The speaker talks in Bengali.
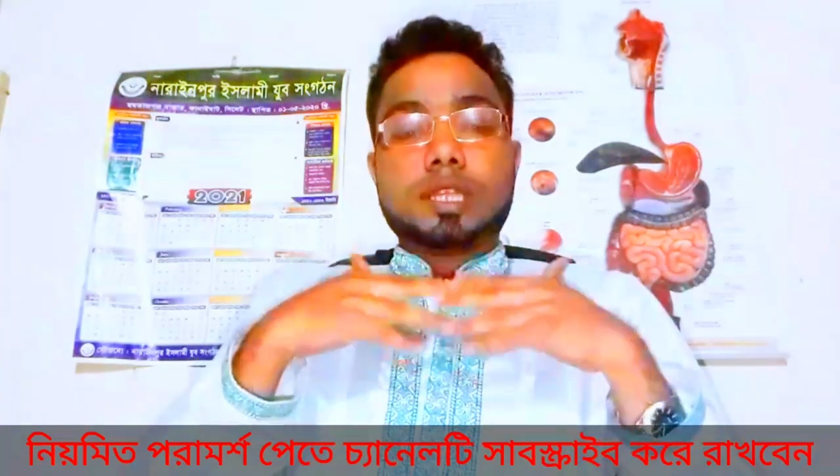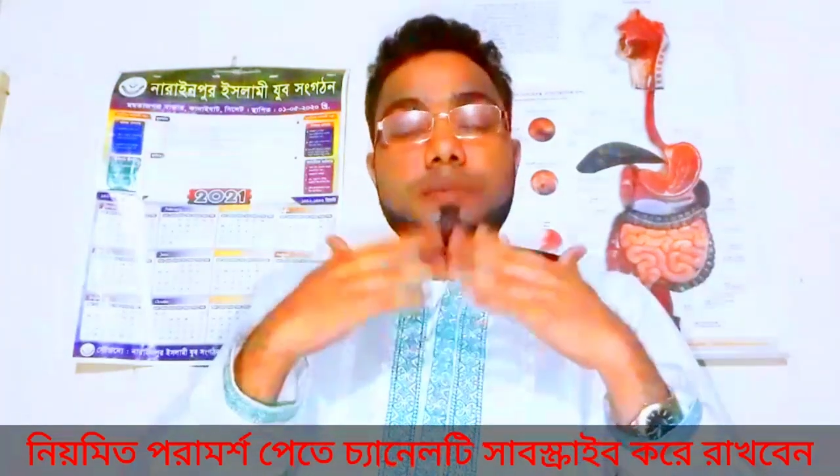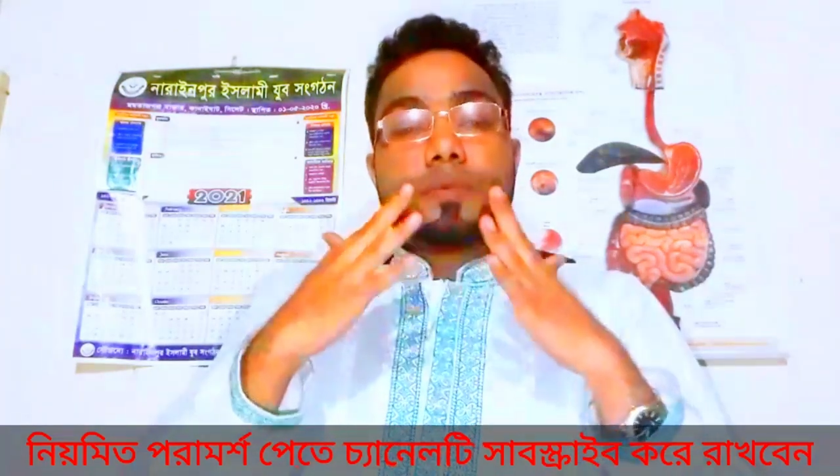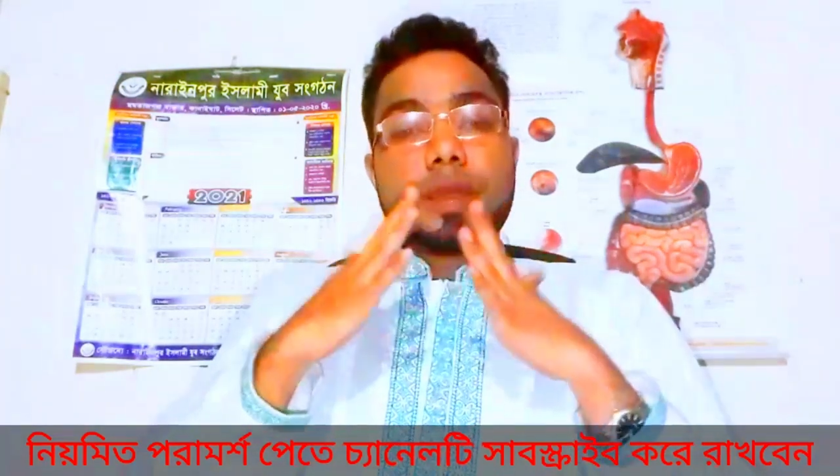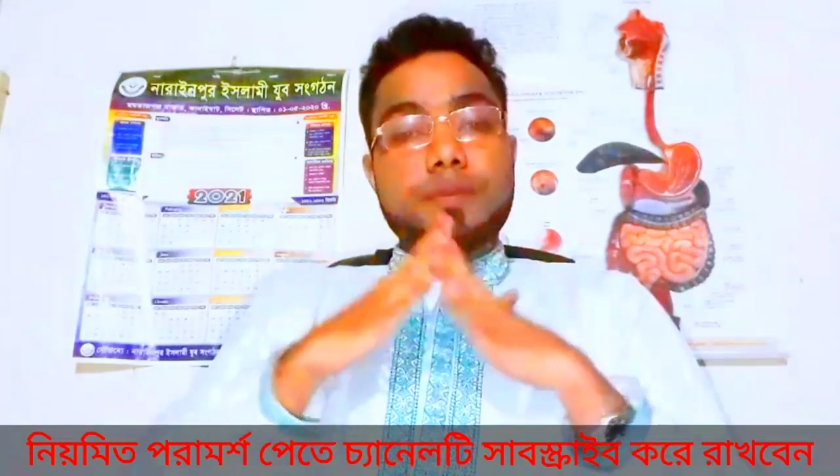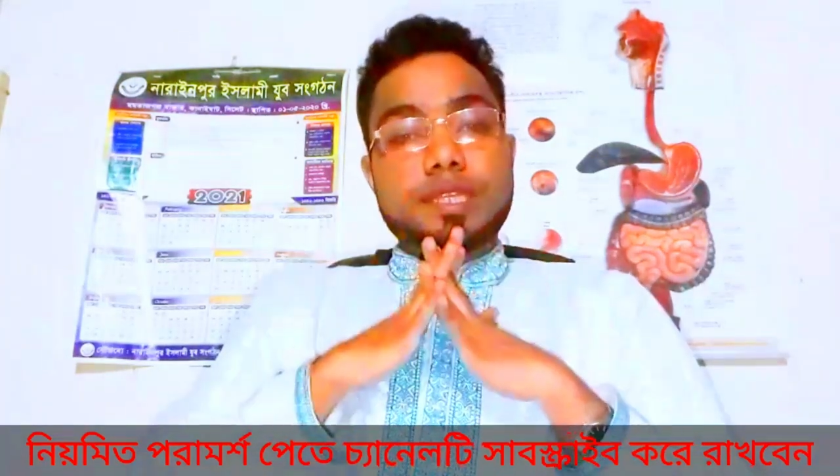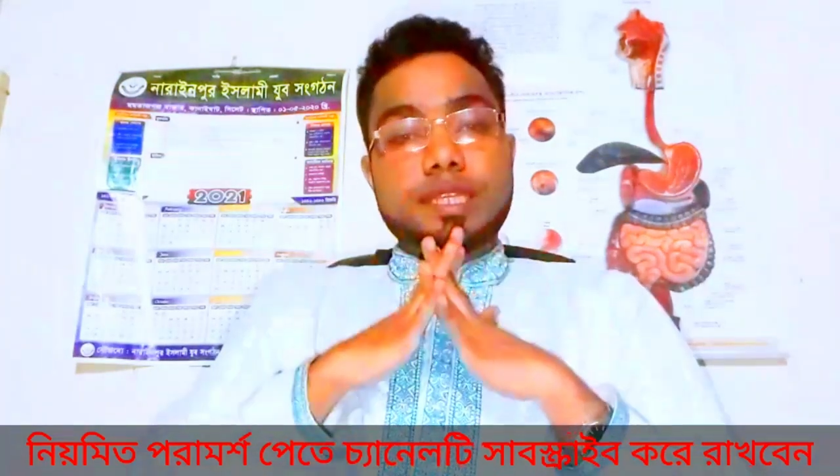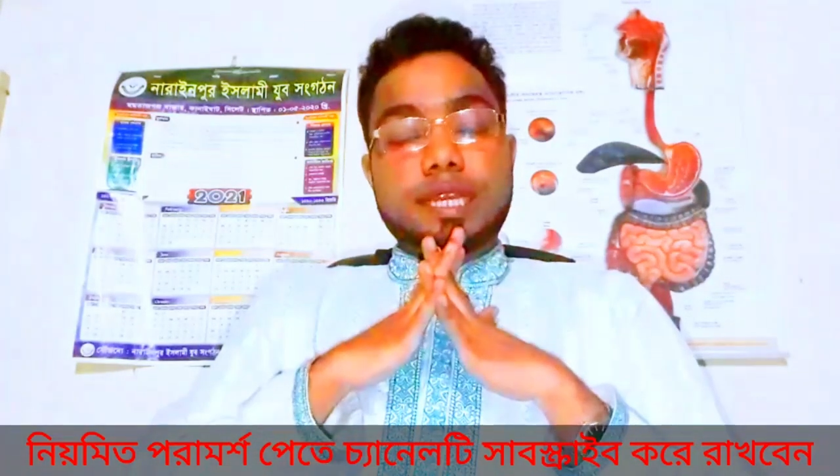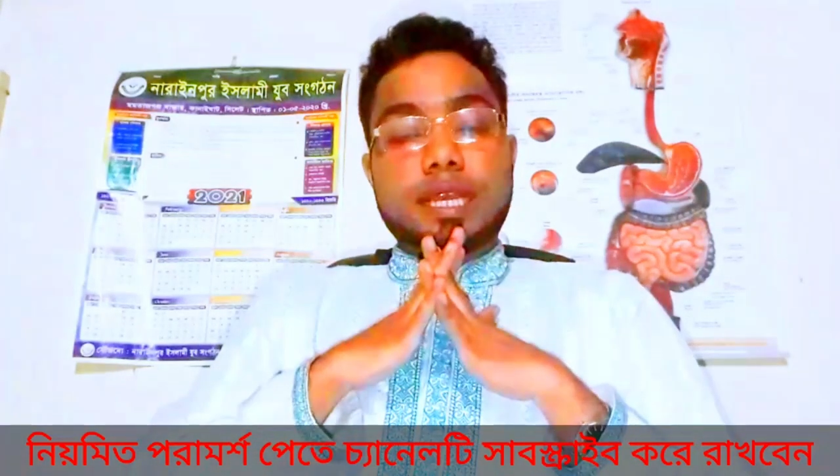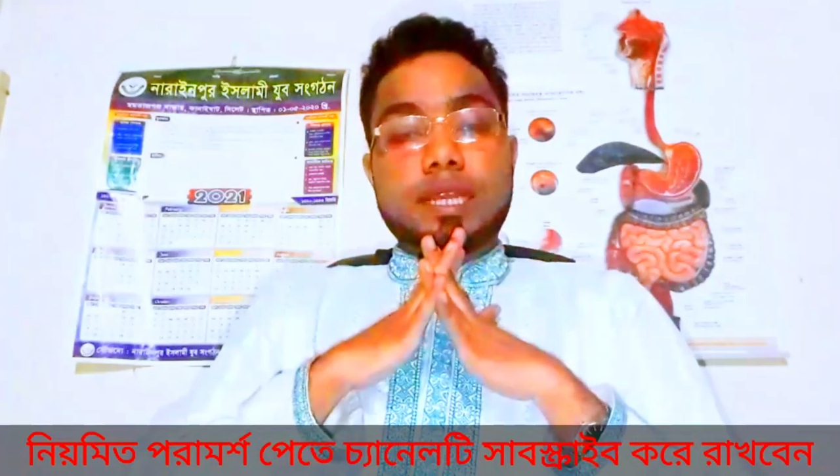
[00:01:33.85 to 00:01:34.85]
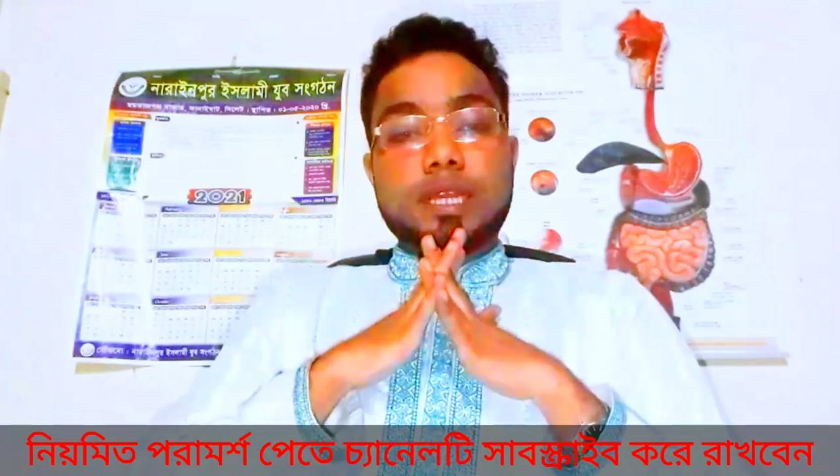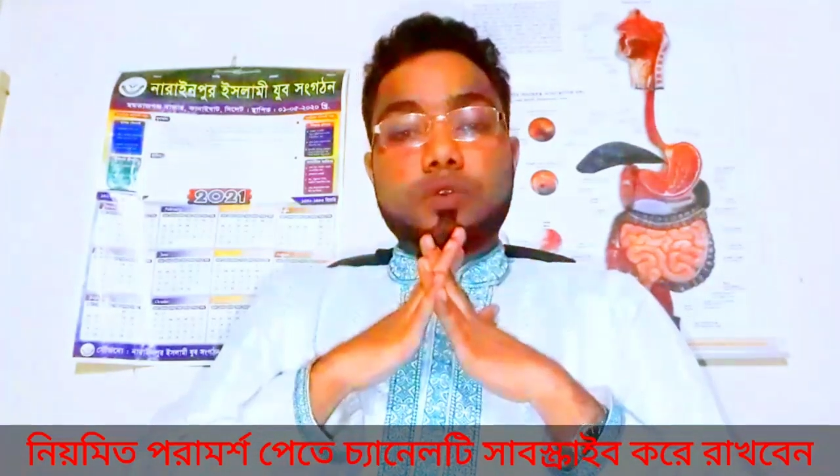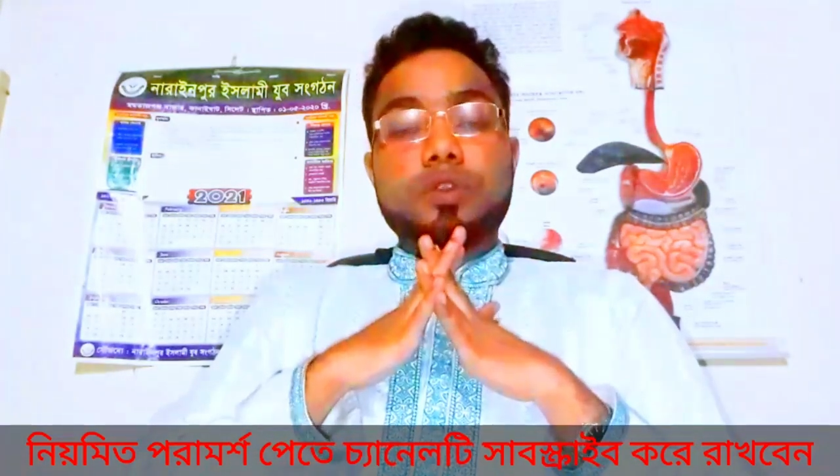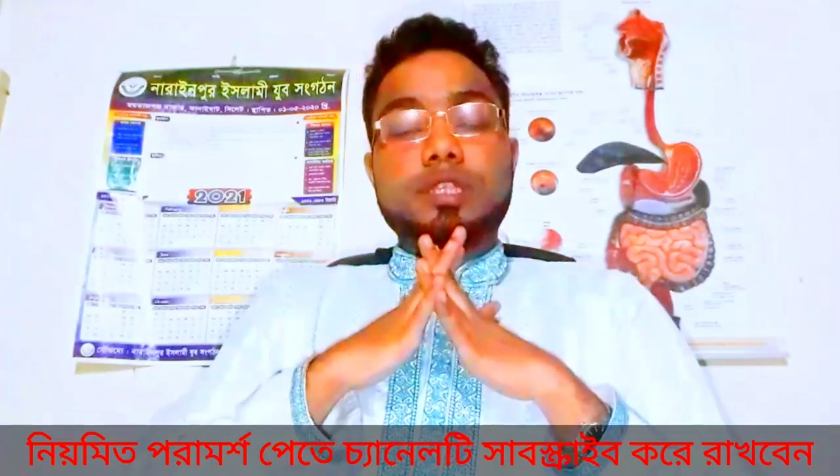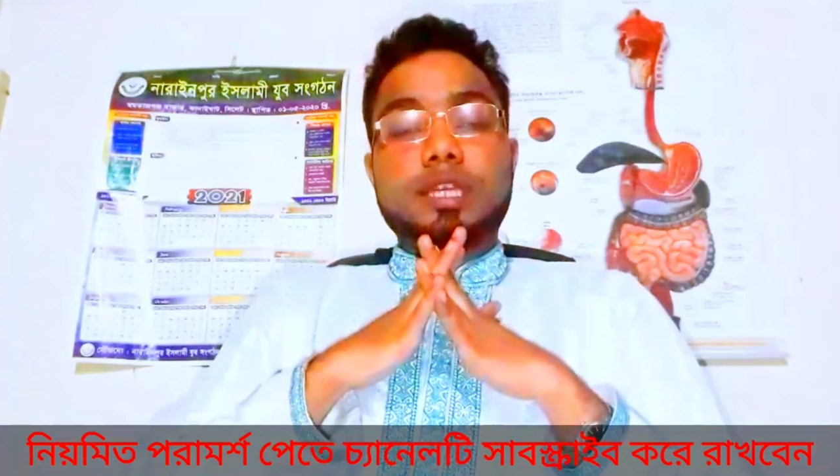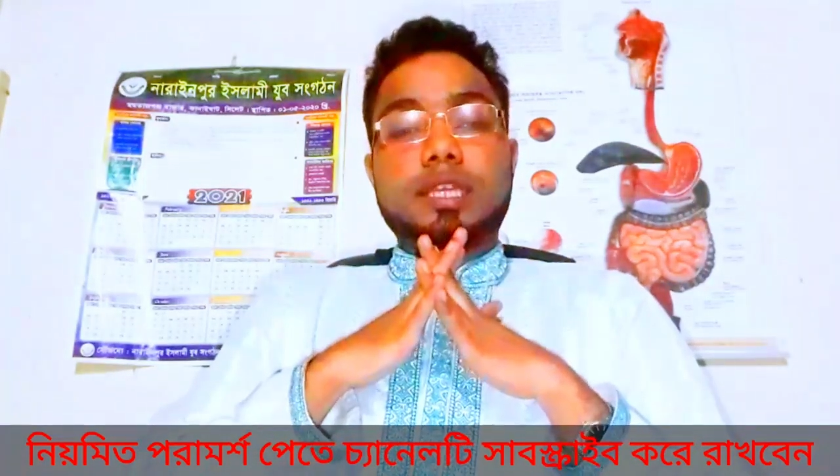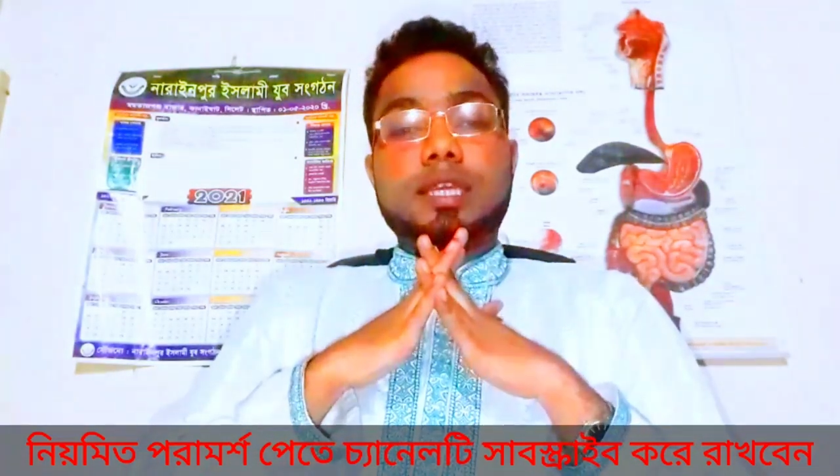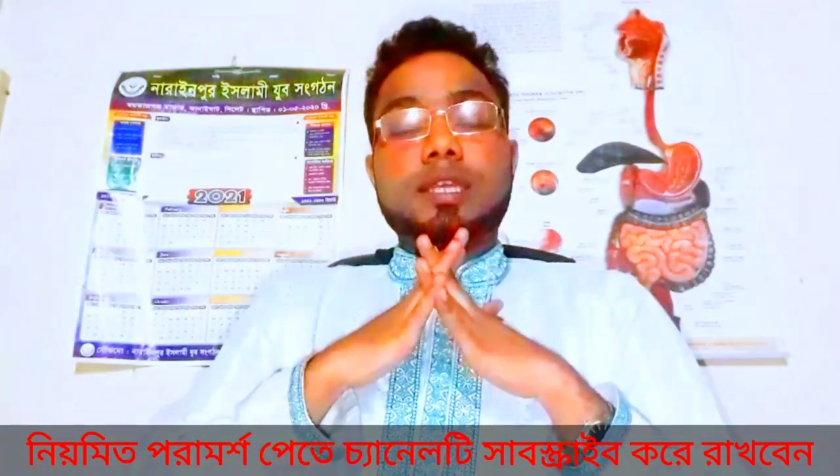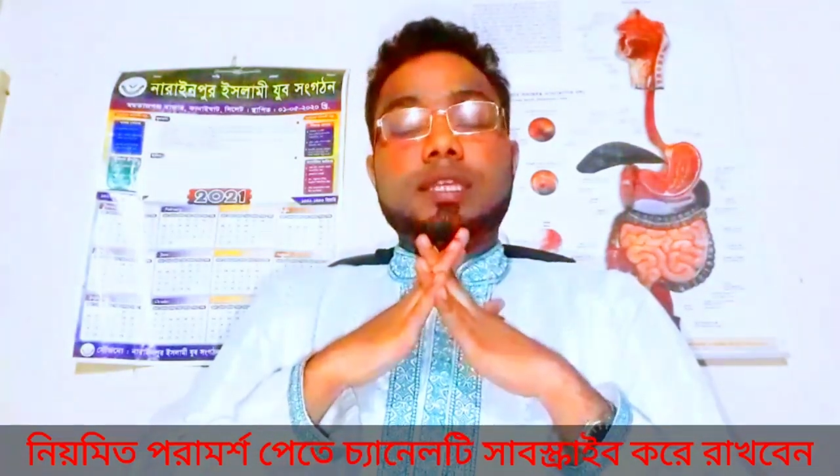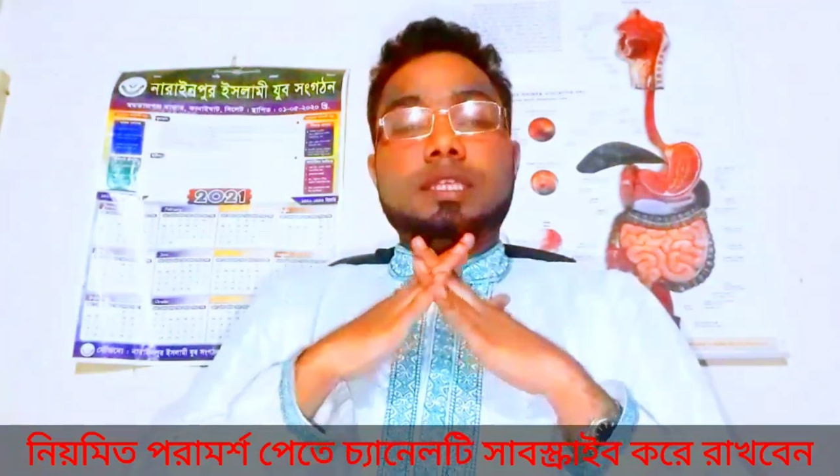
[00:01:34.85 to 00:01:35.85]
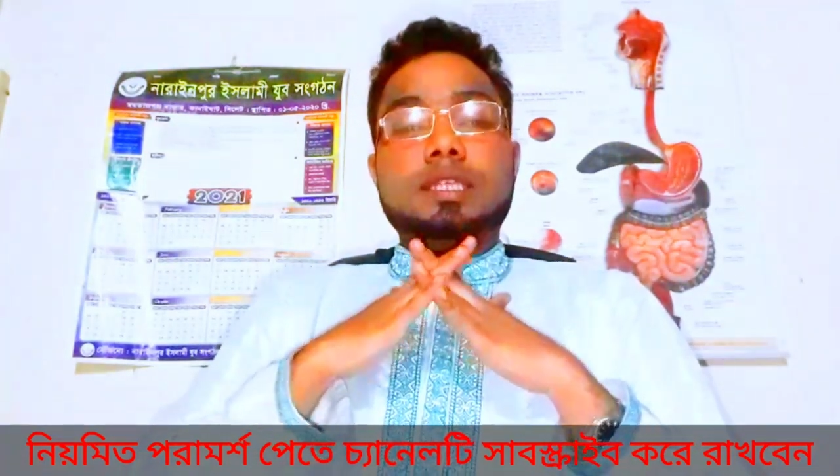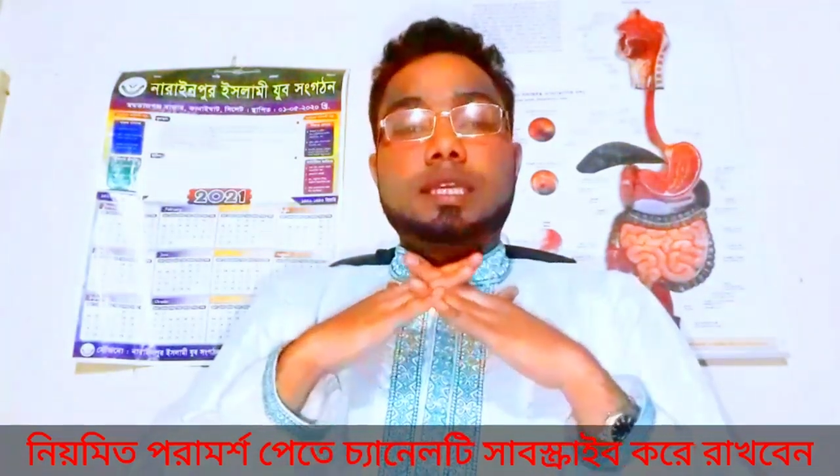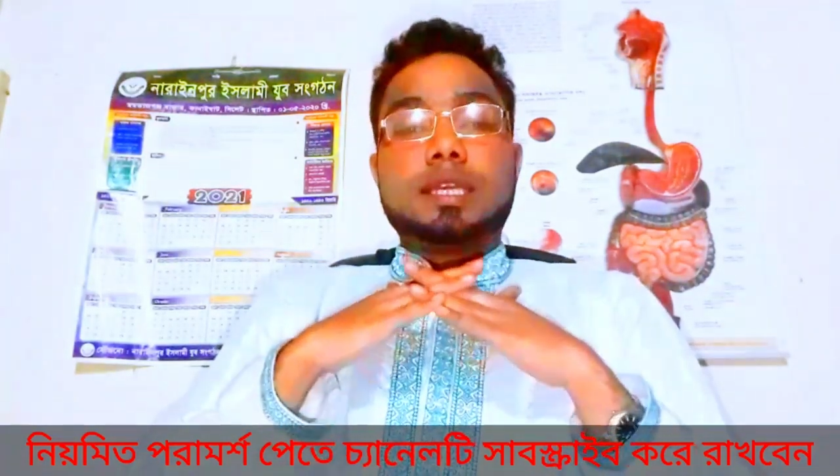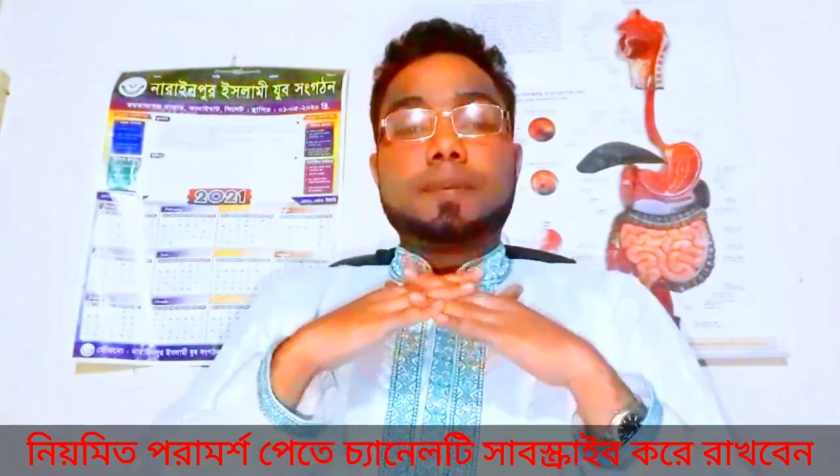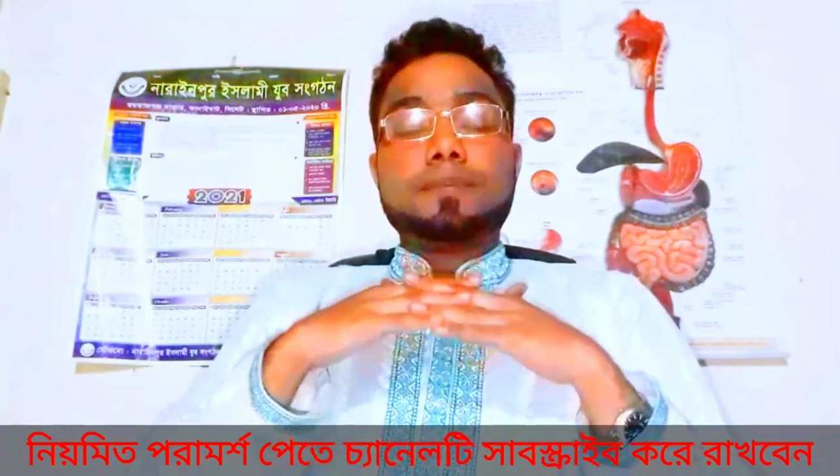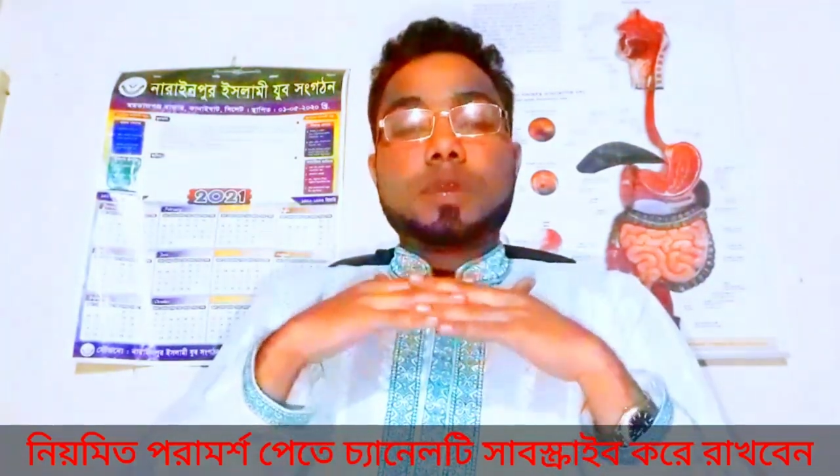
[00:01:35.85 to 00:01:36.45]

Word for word: তারপরে আমরা যেটা করে থাকি যে